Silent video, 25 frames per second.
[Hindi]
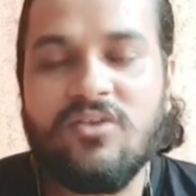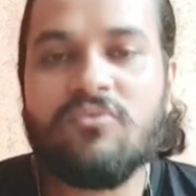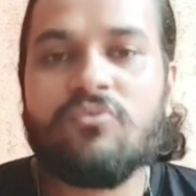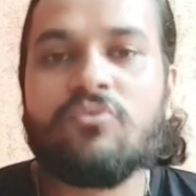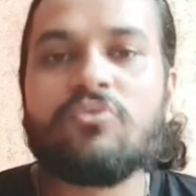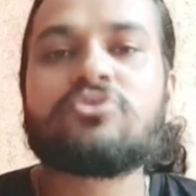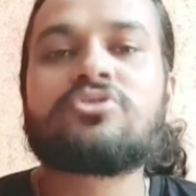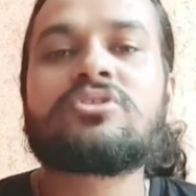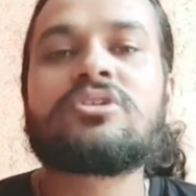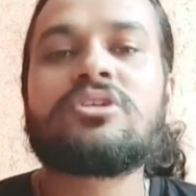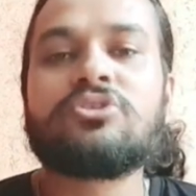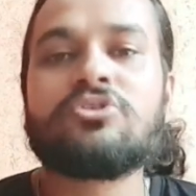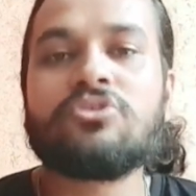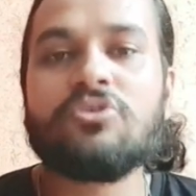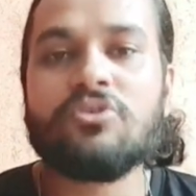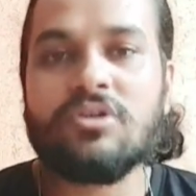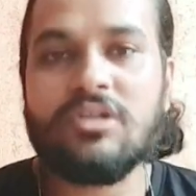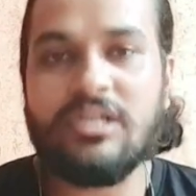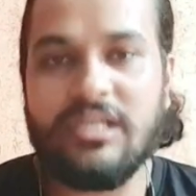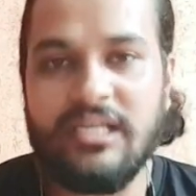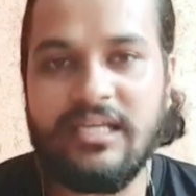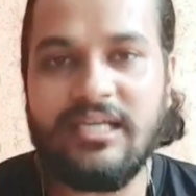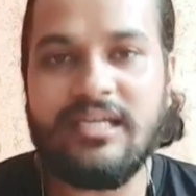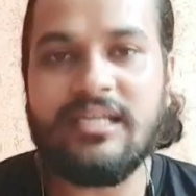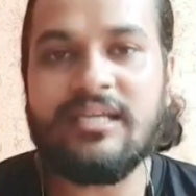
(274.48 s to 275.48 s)
उसकी जो
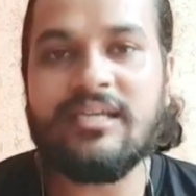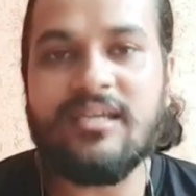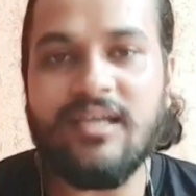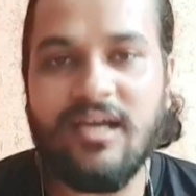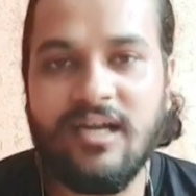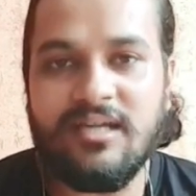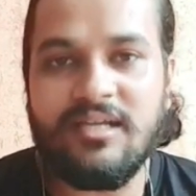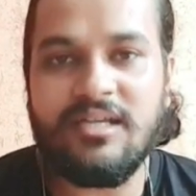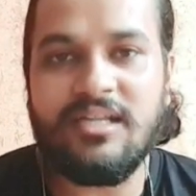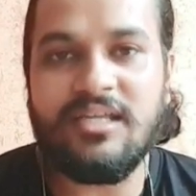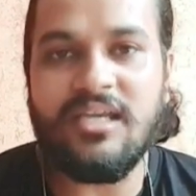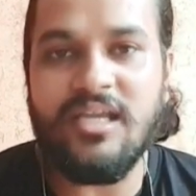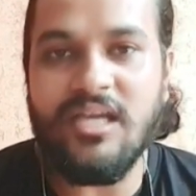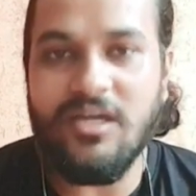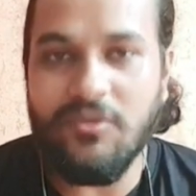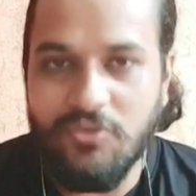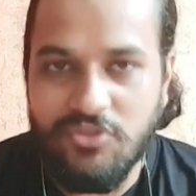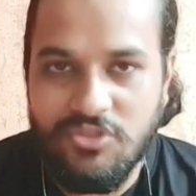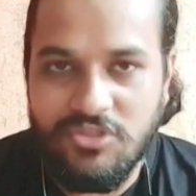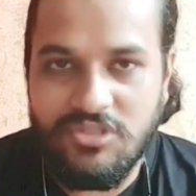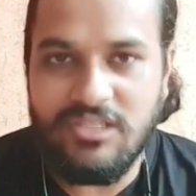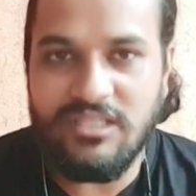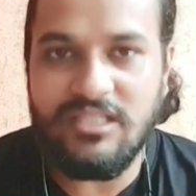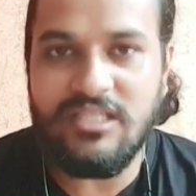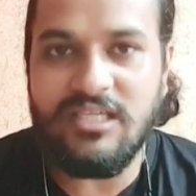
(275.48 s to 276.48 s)
रीढ़ की हड्डी है वो
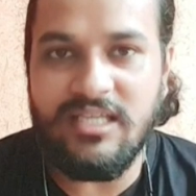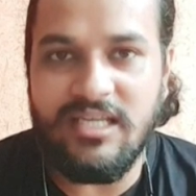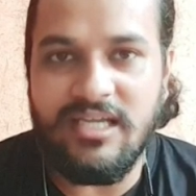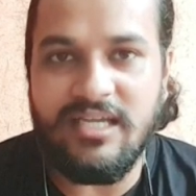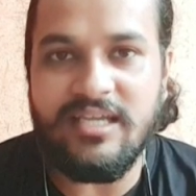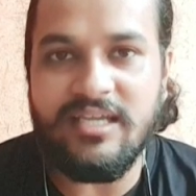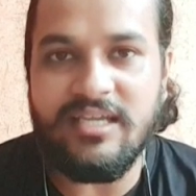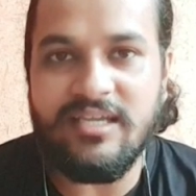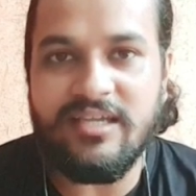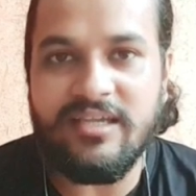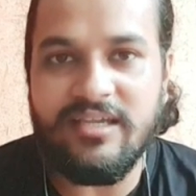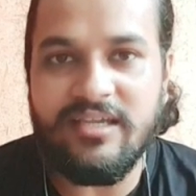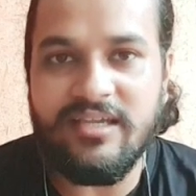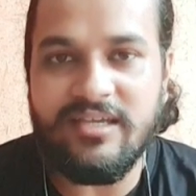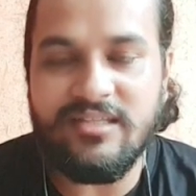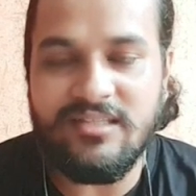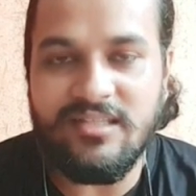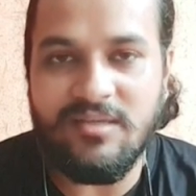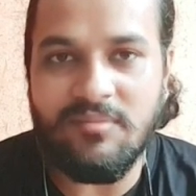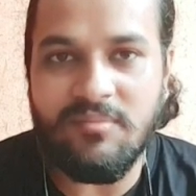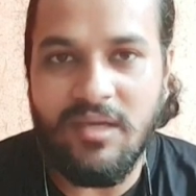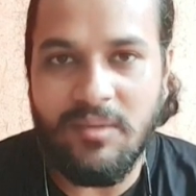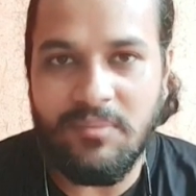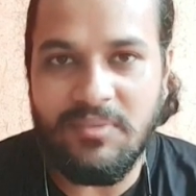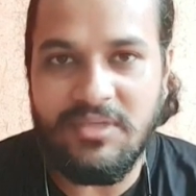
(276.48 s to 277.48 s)
सीधी रहेगी
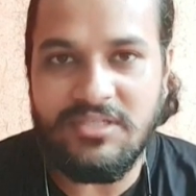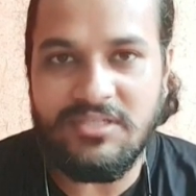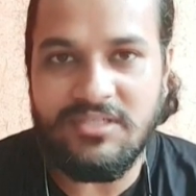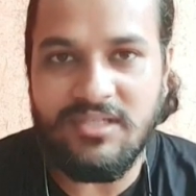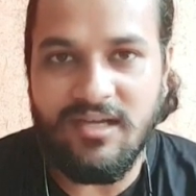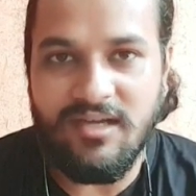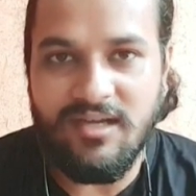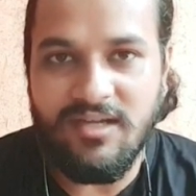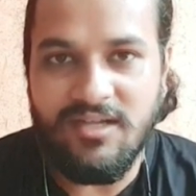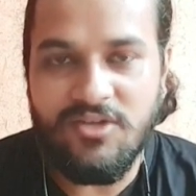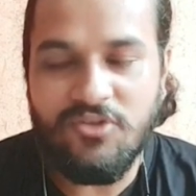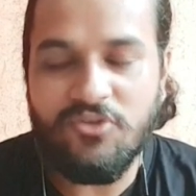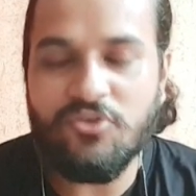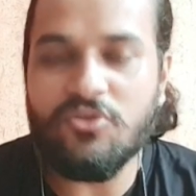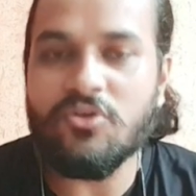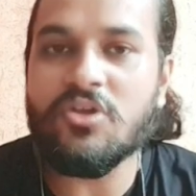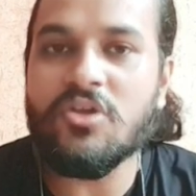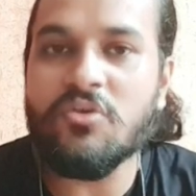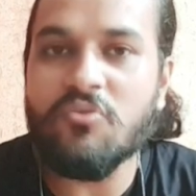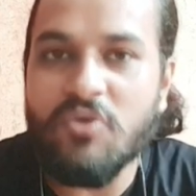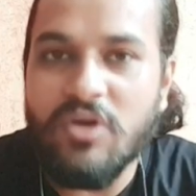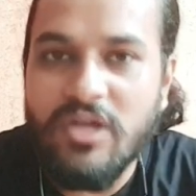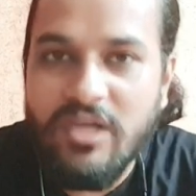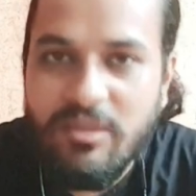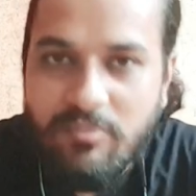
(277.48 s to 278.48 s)
एकदम हमेशा क्योंकि
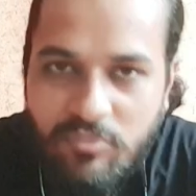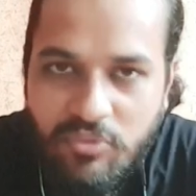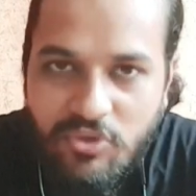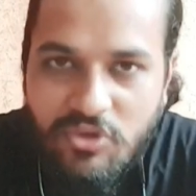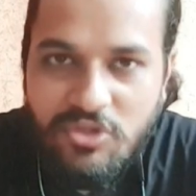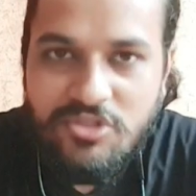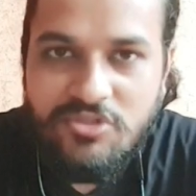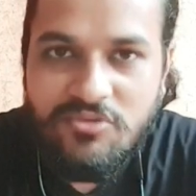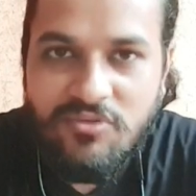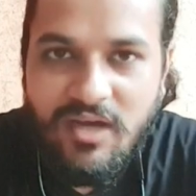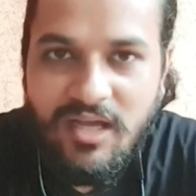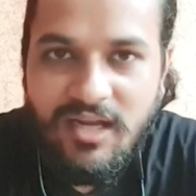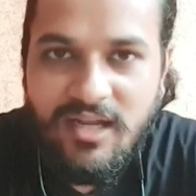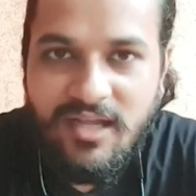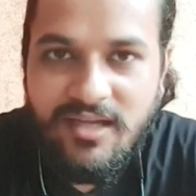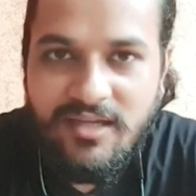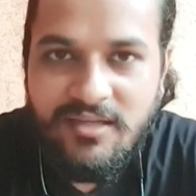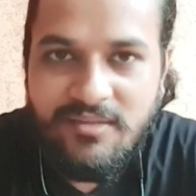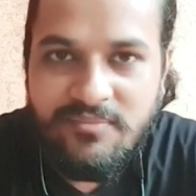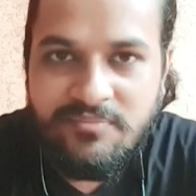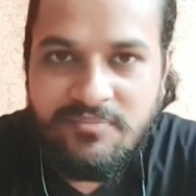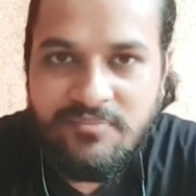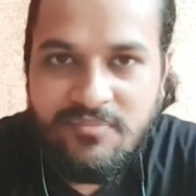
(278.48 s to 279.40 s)
वो एक पुलिस वाला है